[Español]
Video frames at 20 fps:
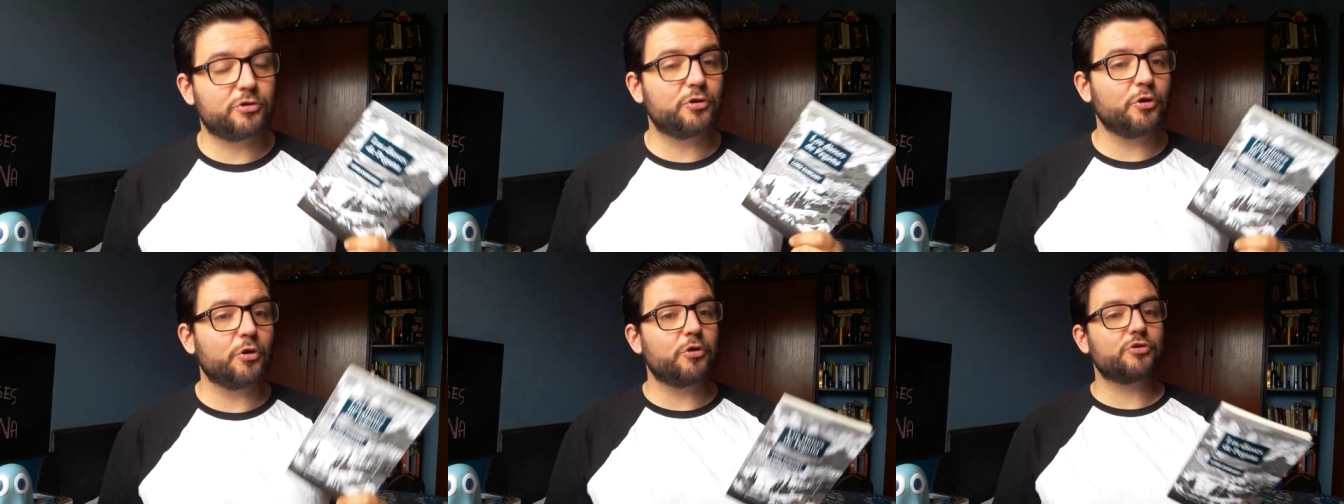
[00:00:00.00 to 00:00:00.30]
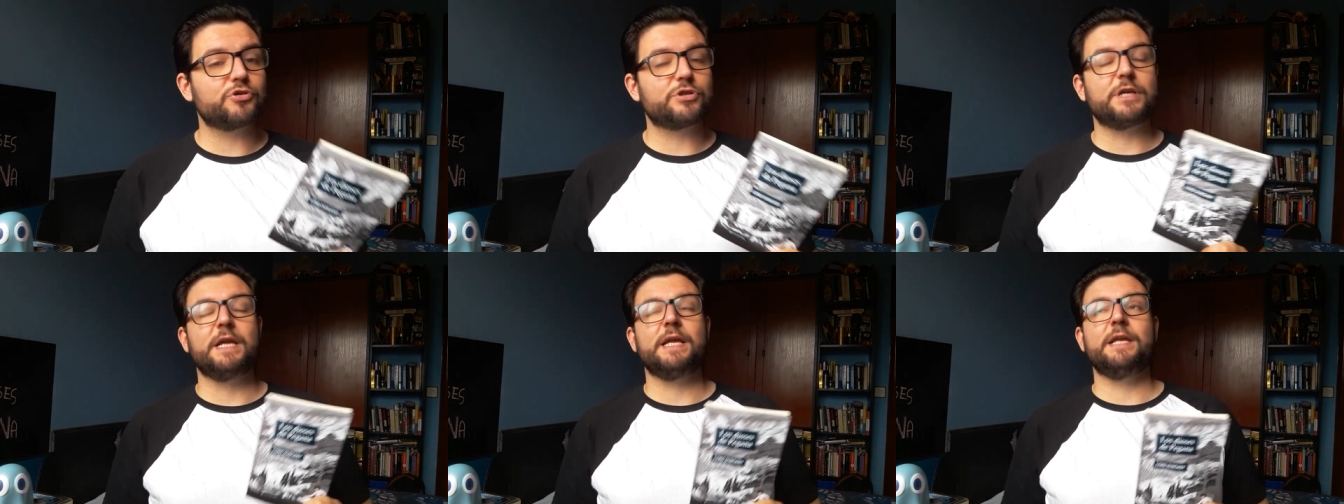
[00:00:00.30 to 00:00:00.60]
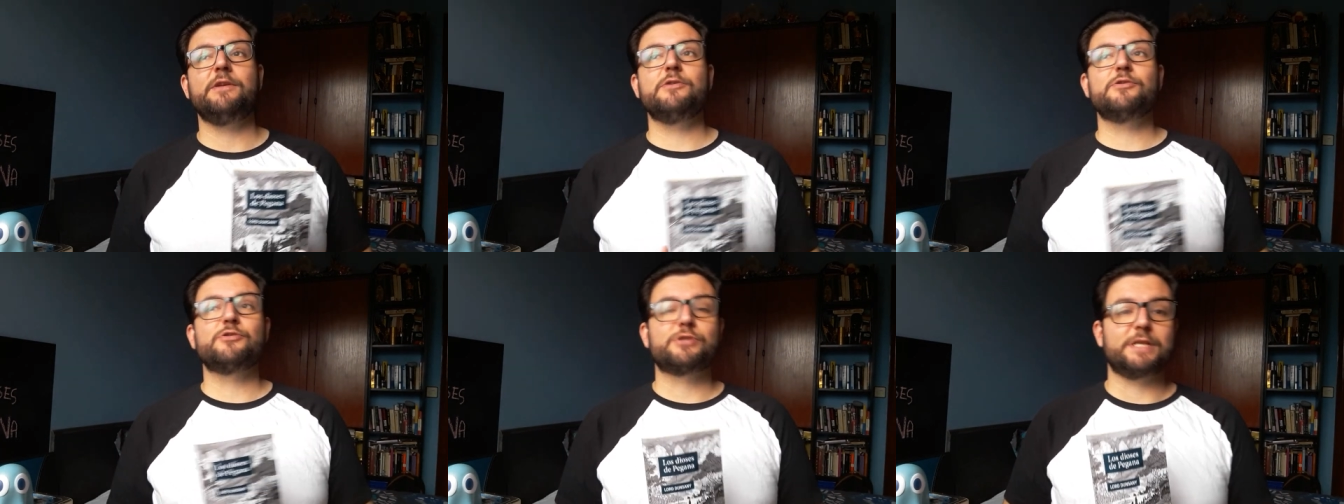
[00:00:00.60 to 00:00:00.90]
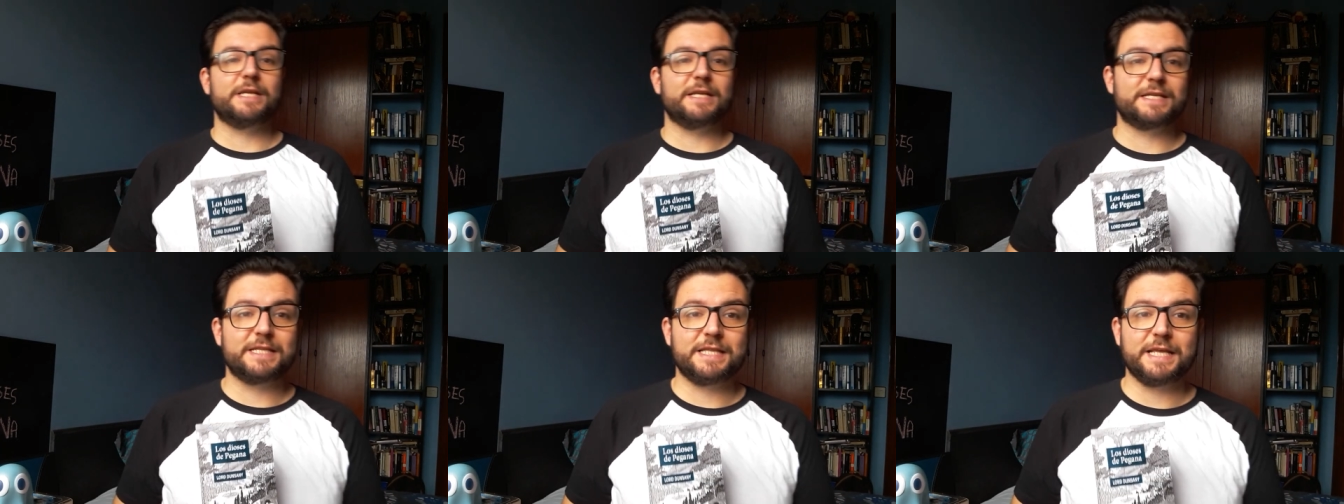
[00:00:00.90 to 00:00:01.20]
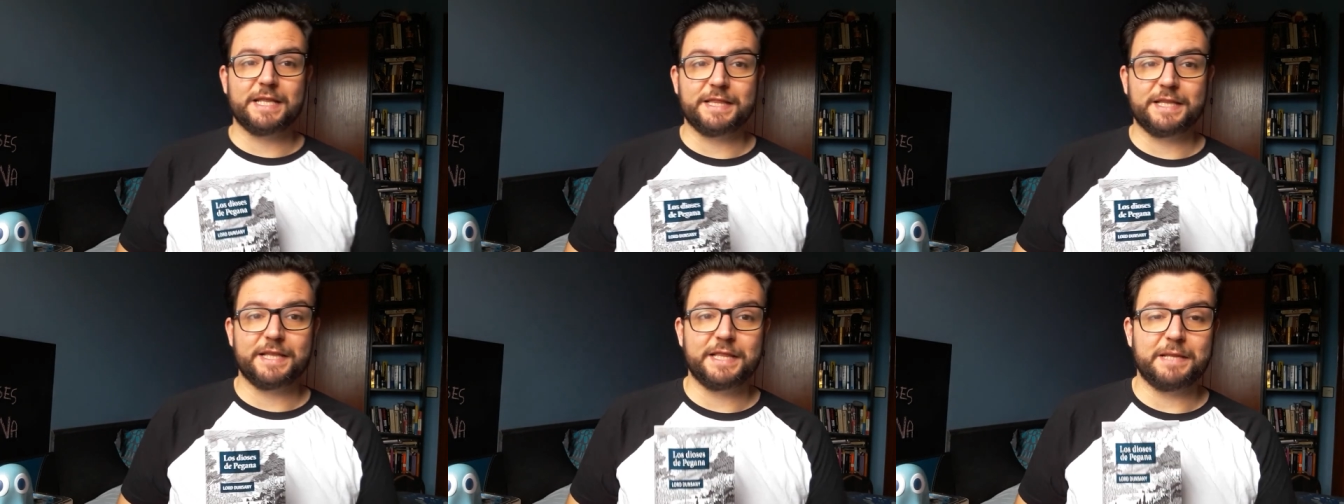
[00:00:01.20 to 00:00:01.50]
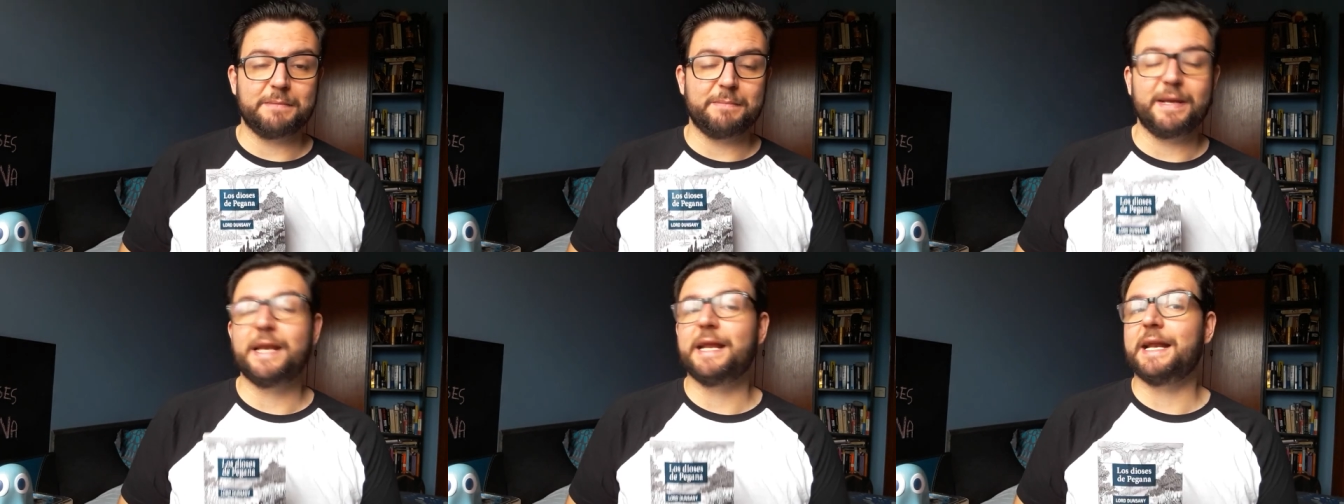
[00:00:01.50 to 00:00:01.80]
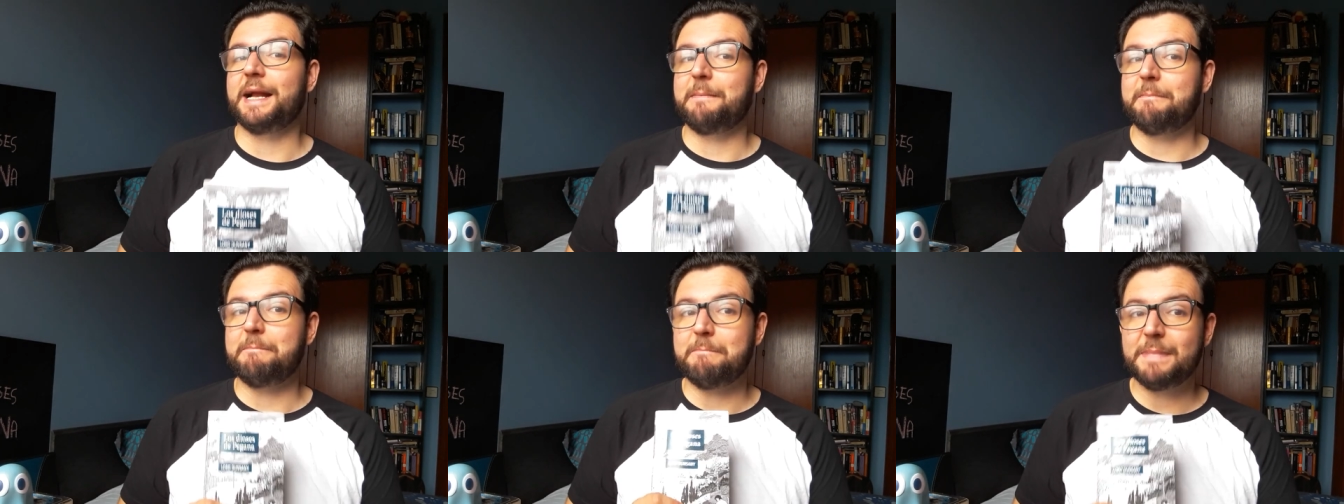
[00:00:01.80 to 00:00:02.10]
todos ellos descienden de
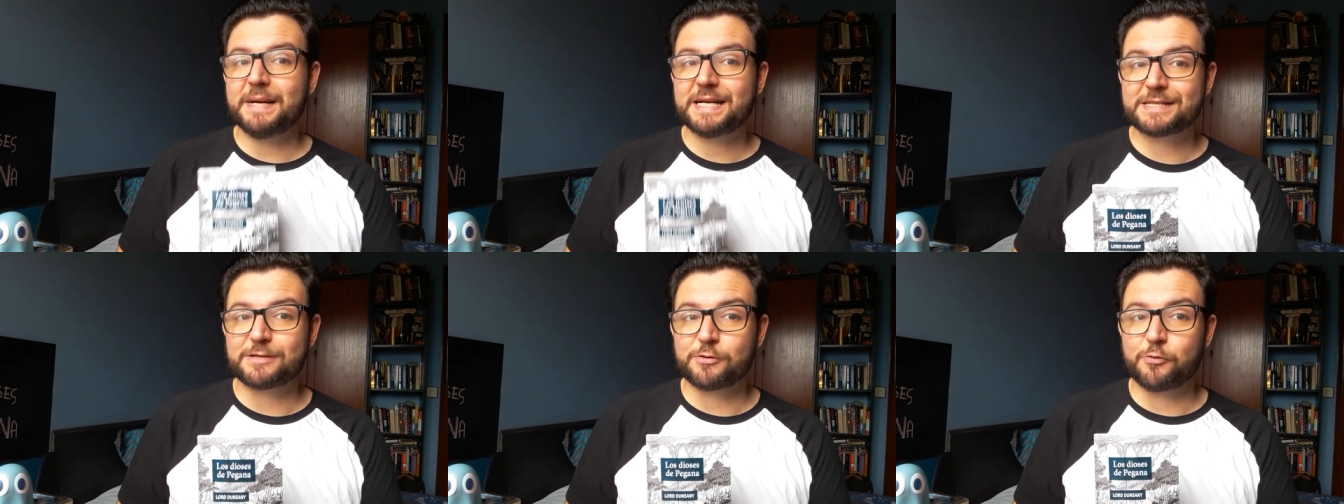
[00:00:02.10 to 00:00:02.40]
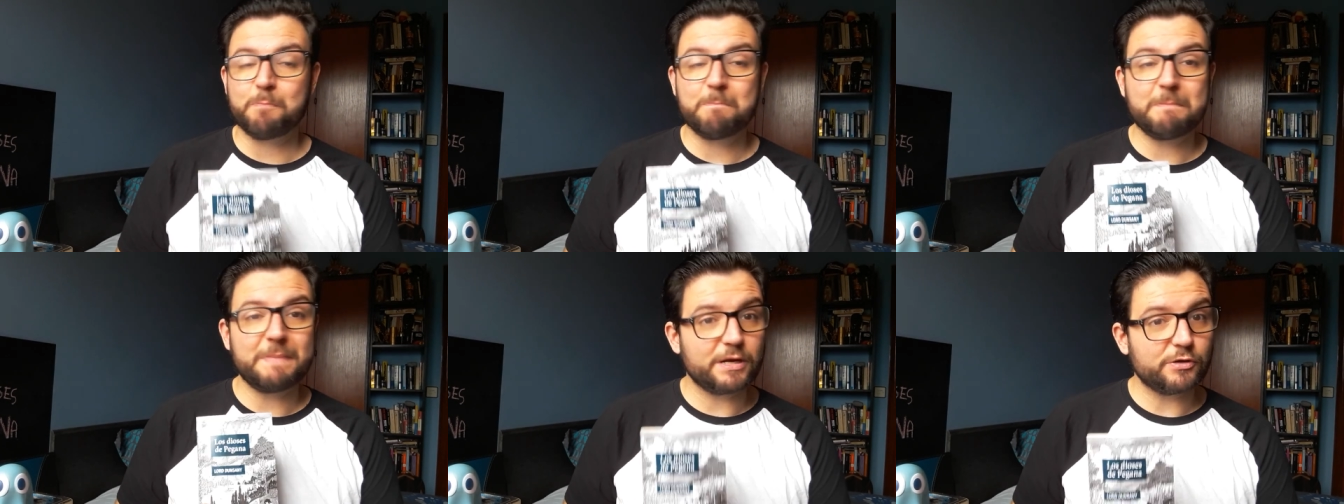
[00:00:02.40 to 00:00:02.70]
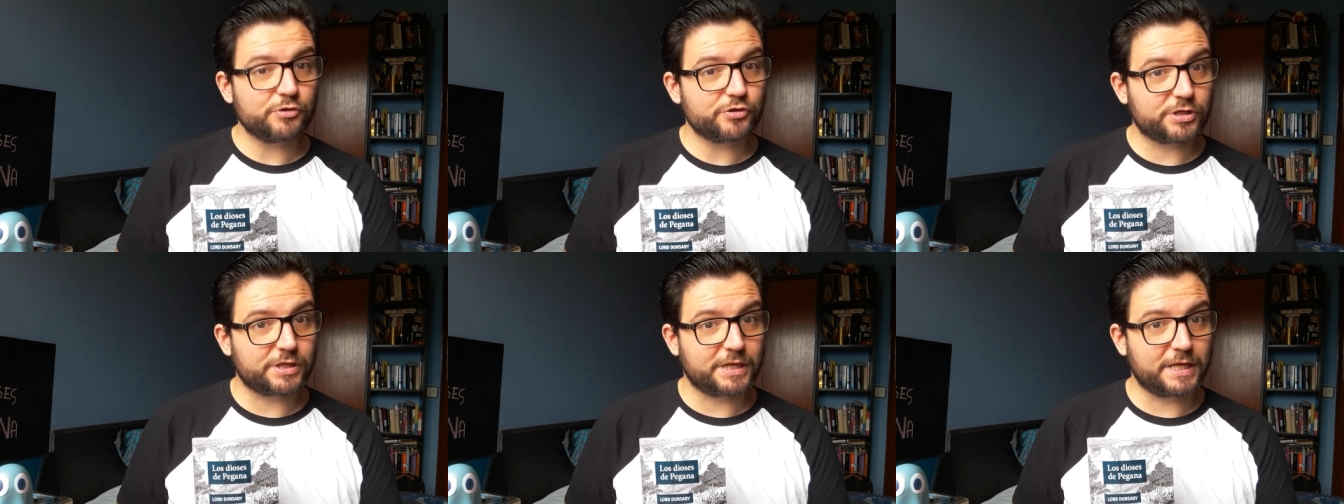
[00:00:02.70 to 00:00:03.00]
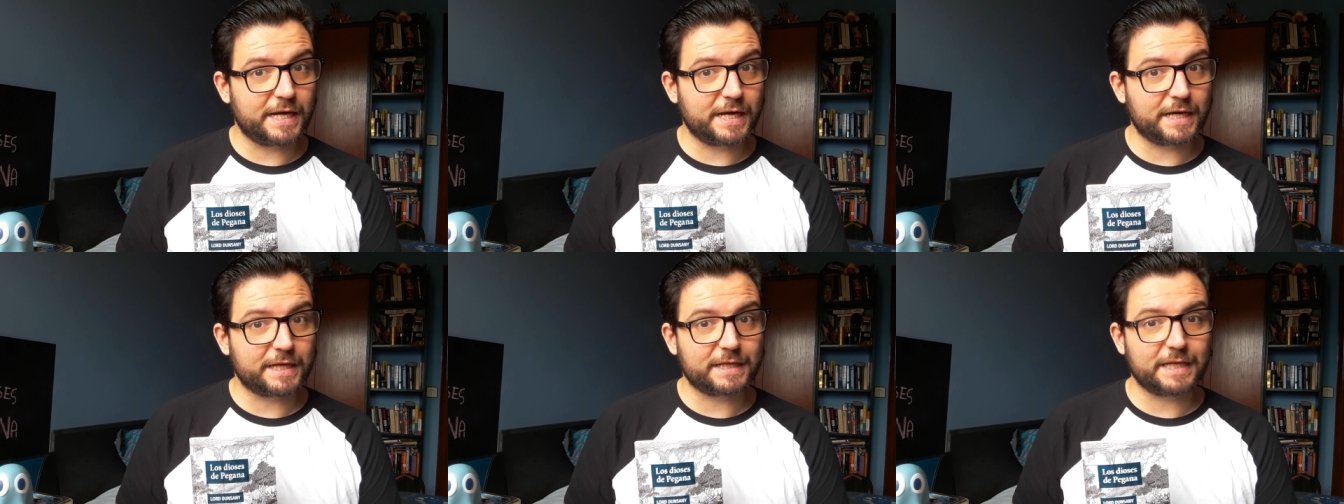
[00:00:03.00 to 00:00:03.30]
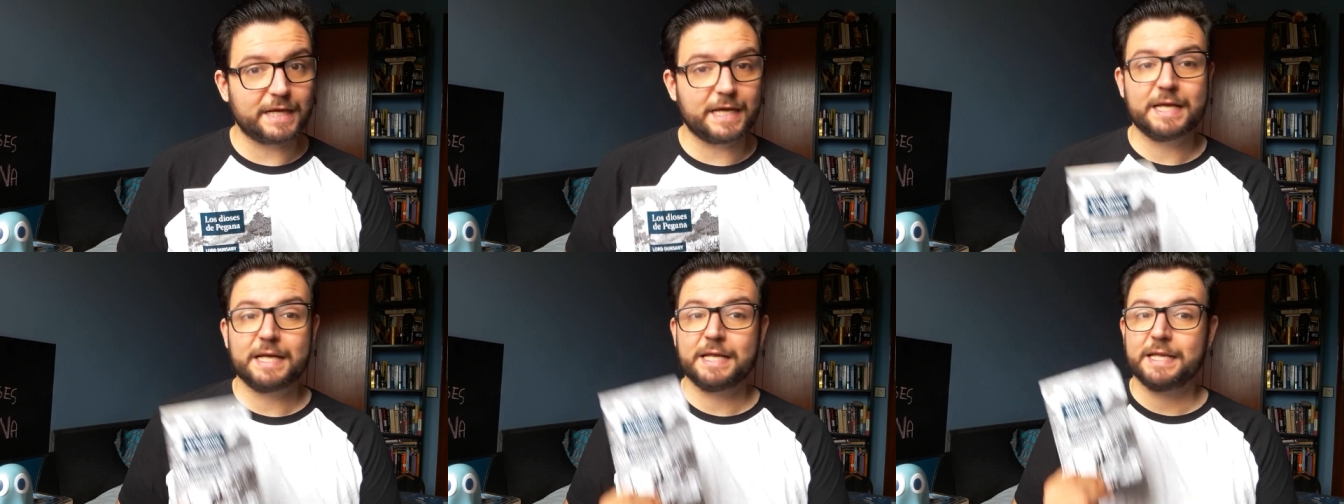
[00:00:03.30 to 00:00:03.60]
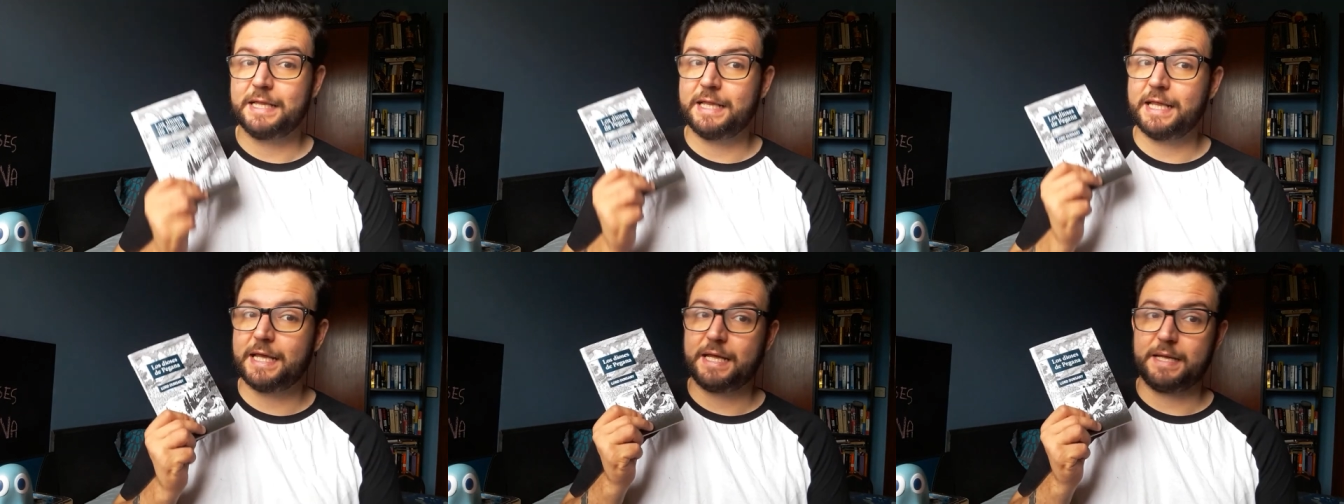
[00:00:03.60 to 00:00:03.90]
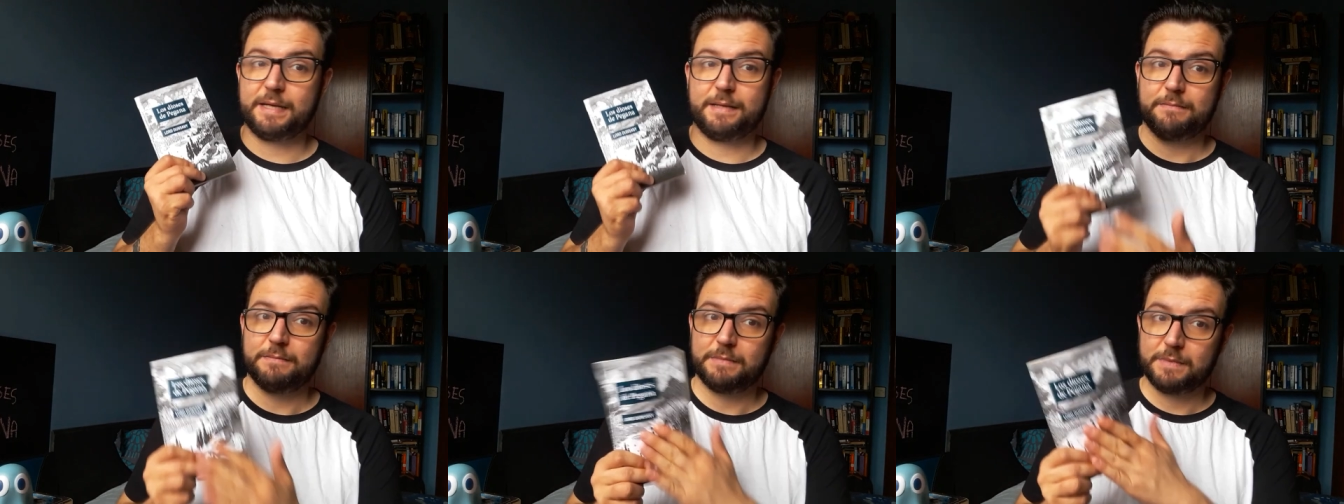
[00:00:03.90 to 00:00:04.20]
manera más o menos directa
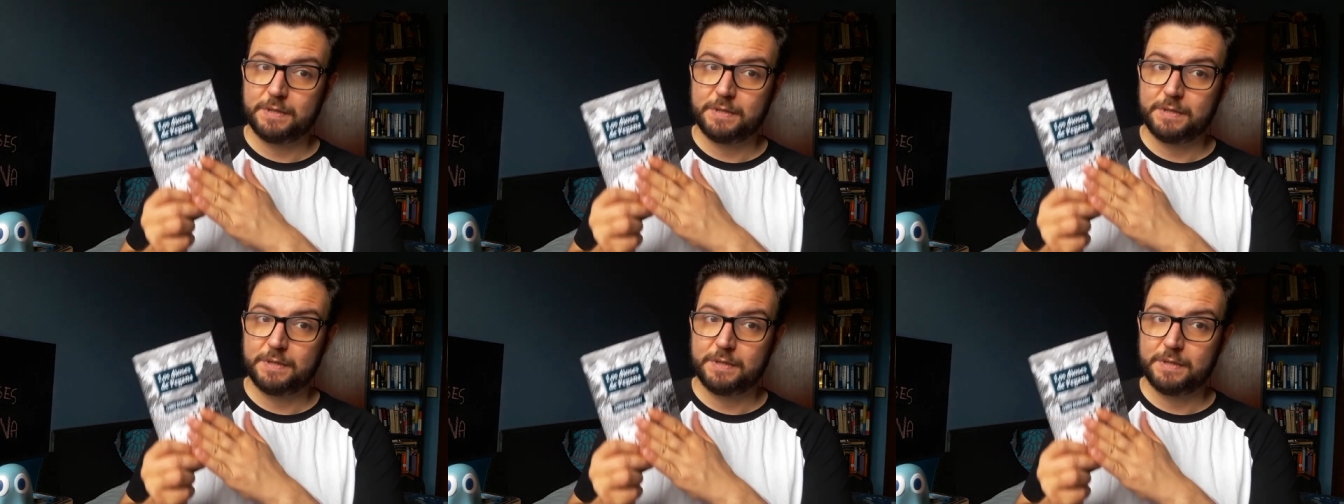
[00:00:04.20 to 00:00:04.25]
de